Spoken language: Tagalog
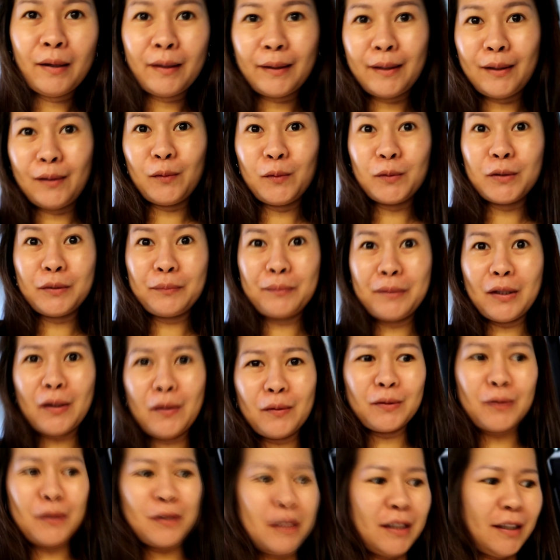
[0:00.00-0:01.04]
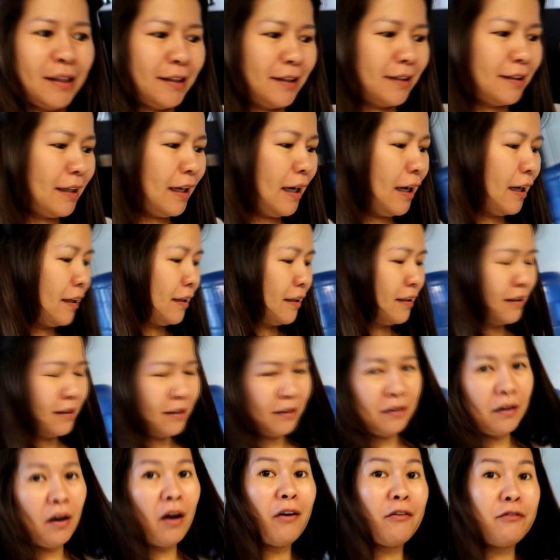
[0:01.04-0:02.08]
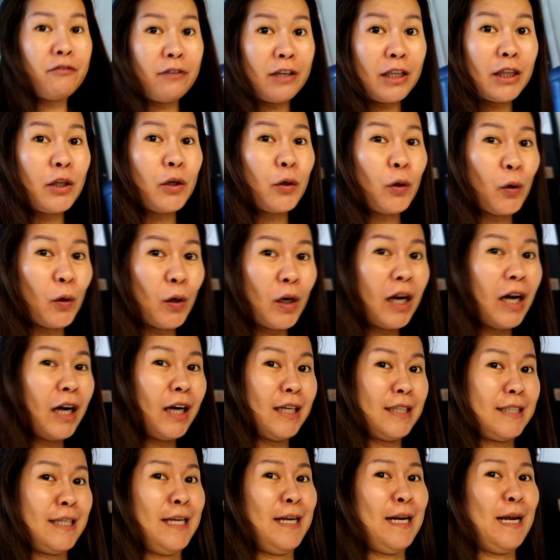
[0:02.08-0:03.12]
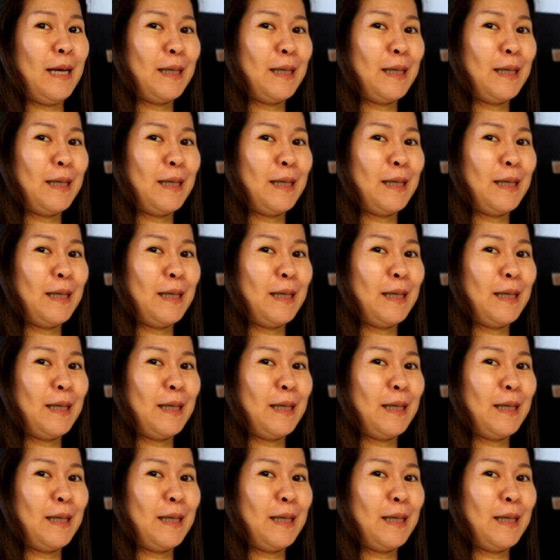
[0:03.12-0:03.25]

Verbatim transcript: Kinausap na ako ng secretary. Video ko lang kasi